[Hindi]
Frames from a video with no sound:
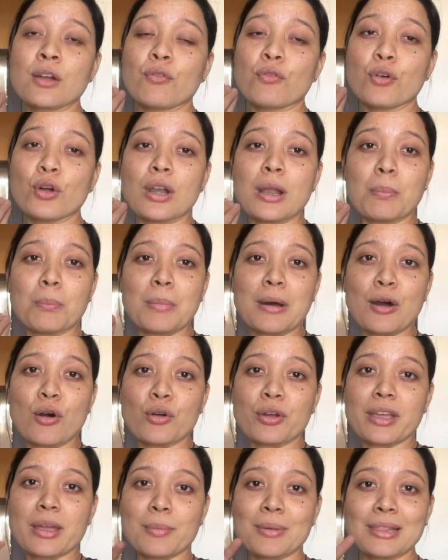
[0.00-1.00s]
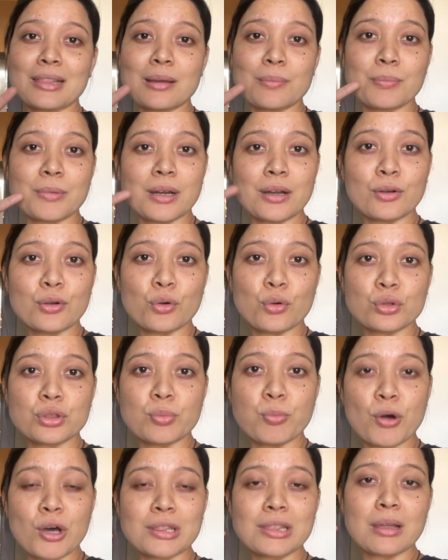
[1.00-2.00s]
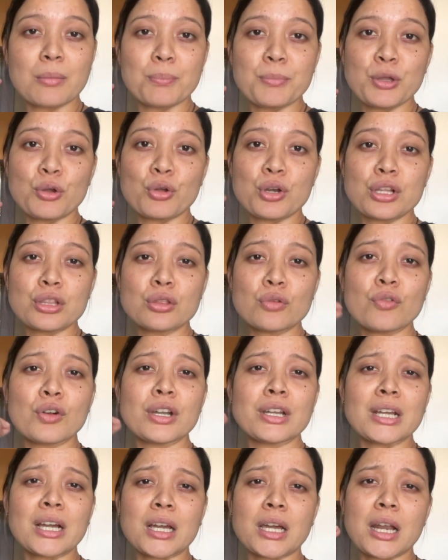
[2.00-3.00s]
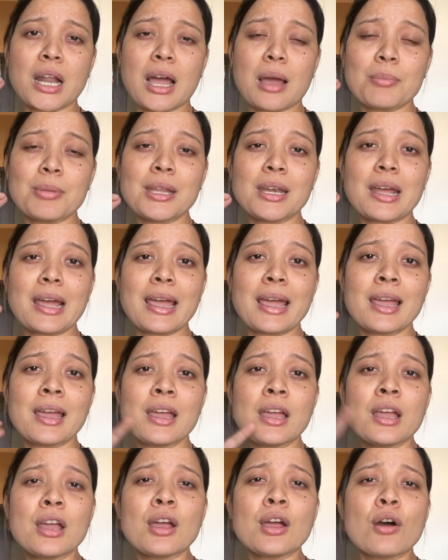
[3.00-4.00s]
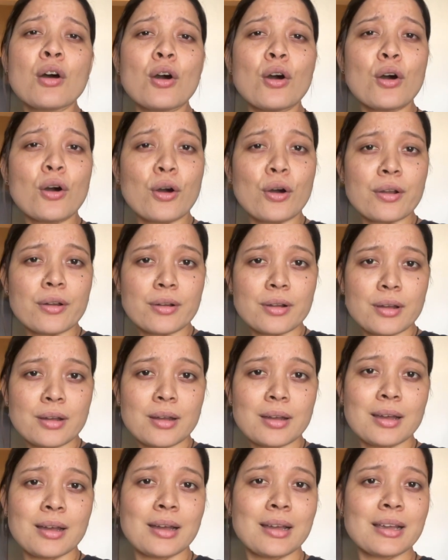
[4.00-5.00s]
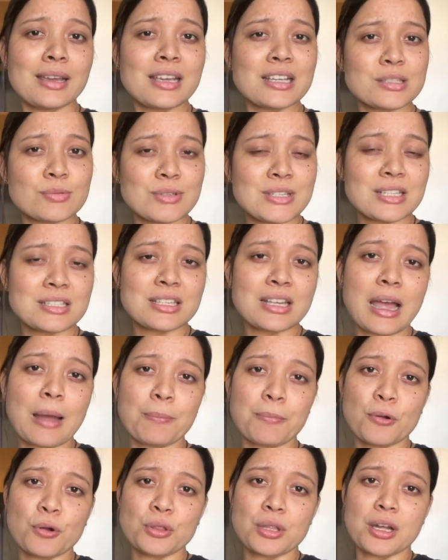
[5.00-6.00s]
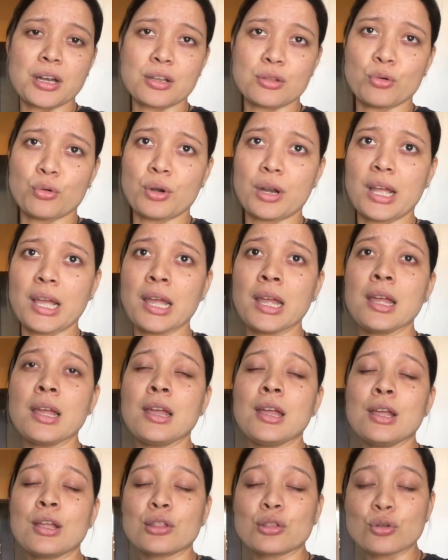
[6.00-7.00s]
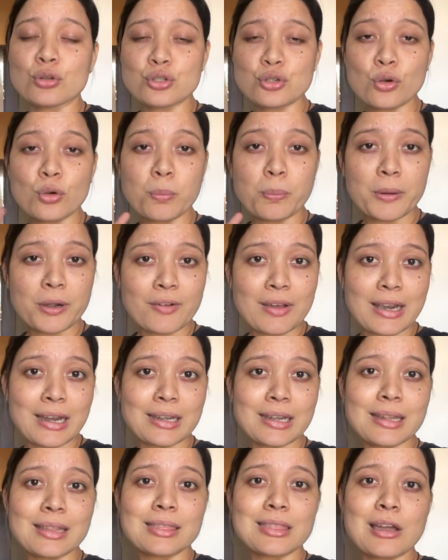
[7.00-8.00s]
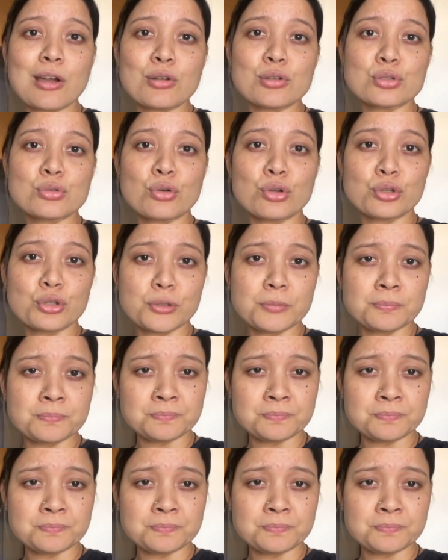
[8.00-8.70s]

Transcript: वो लंबा हो गया मतलब ग्रोथ बहुत लंबी हो रही है तो वो टकरा भी रहा है और इस वजह से आपको दर्द हो रहा है तो जो ऊपर वाला टीथ था उसको तो